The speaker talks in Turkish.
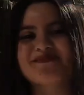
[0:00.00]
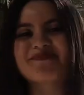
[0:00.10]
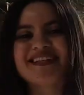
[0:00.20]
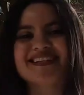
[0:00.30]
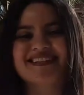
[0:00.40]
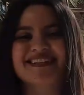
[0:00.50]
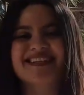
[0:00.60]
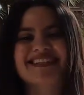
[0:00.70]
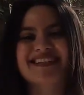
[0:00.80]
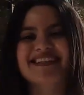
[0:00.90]
şimdi sizin
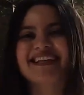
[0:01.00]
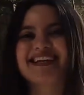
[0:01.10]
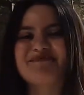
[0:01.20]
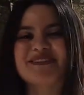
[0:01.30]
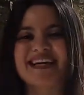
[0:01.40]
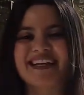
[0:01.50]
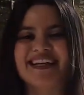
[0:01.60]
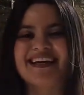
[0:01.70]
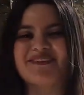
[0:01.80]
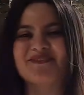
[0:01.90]
için e, bir tane
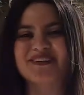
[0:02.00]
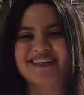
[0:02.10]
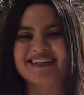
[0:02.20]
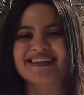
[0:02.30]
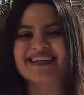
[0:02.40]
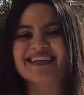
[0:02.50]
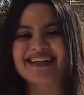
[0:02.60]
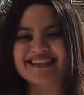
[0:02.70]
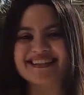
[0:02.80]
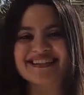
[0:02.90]
odayı
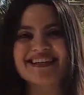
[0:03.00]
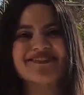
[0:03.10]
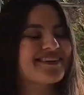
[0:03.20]
gezeceğiz